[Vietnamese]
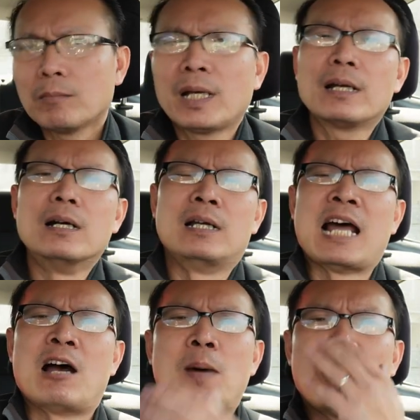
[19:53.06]
mấy cái người
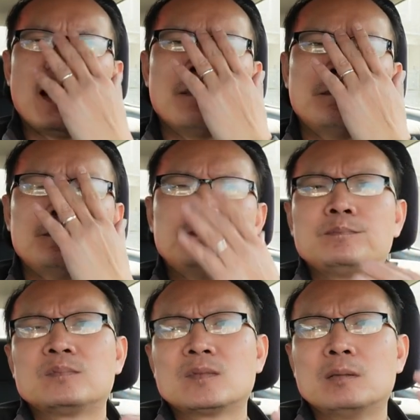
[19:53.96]
nào mà
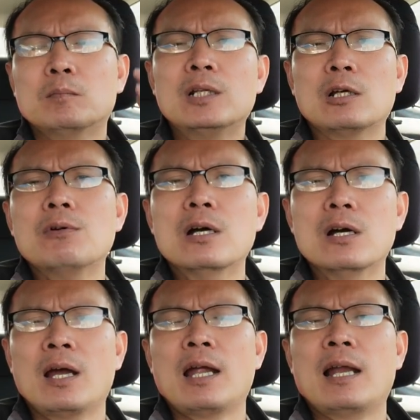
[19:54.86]
bệnh tiểu
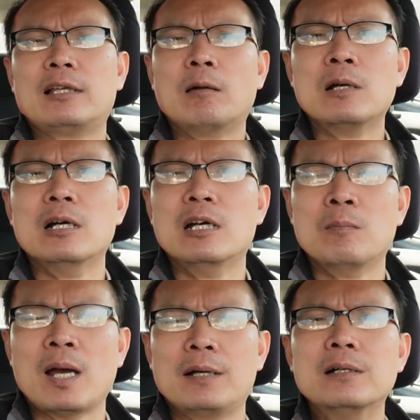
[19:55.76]
đường hay là trong người
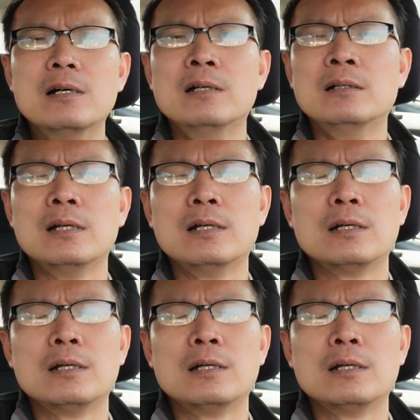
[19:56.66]
mà đường